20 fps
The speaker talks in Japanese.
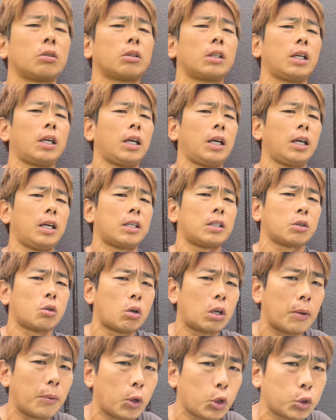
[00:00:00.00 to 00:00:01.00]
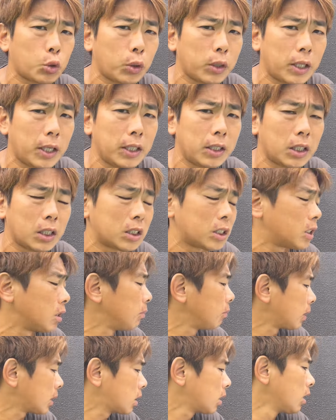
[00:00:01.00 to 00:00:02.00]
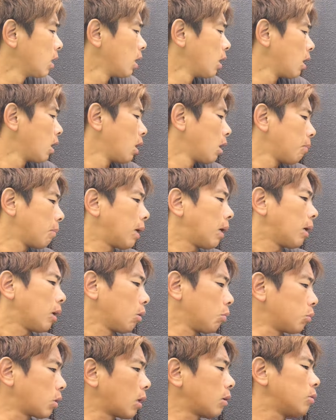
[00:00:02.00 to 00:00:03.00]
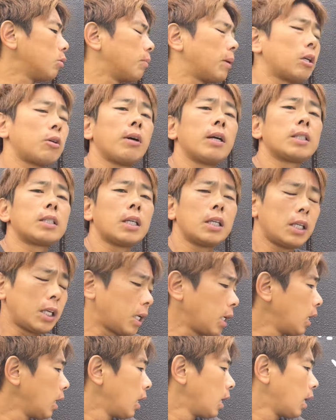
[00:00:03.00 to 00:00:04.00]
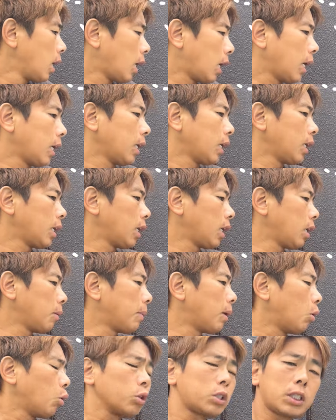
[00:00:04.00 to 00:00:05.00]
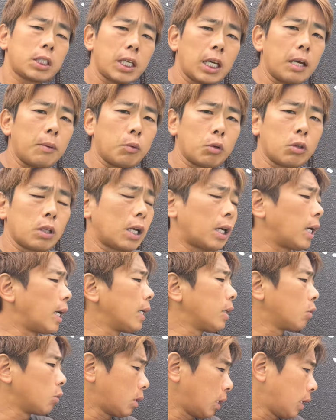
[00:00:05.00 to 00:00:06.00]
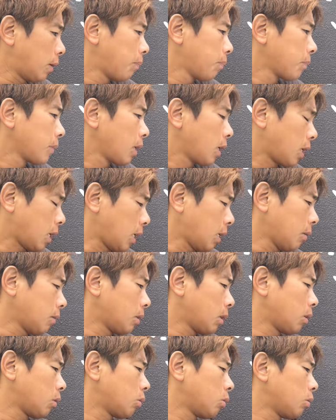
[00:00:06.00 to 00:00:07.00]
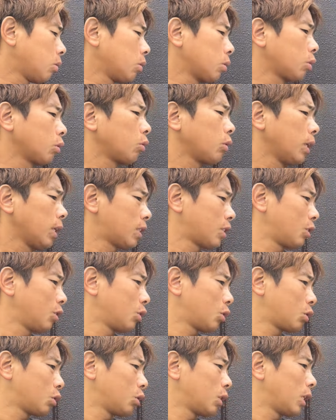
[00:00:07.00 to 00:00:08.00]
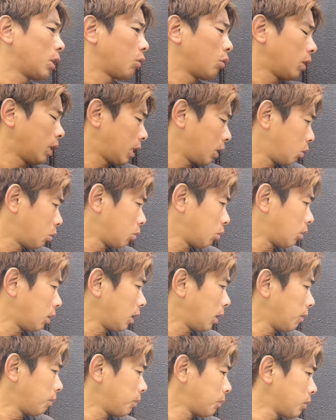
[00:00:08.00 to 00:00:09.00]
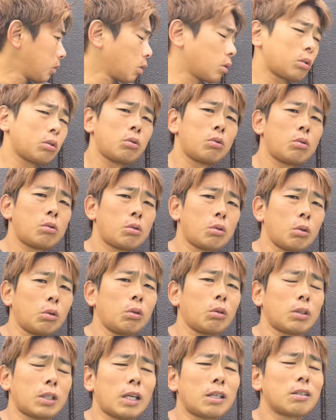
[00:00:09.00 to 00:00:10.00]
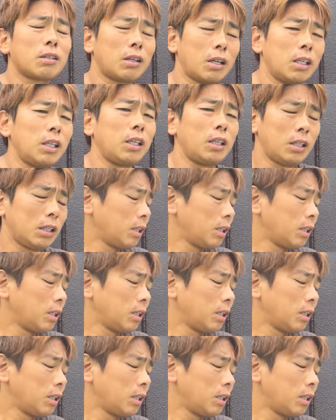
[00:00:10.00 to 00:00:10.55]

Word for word: です今回もよろしくお願いいたしますまああのブラウンマリオアイさんねはい、えー、まあ、お付き合いも長いのではいあのー、ちょっとレッスン中での出来事でちょっとさすがに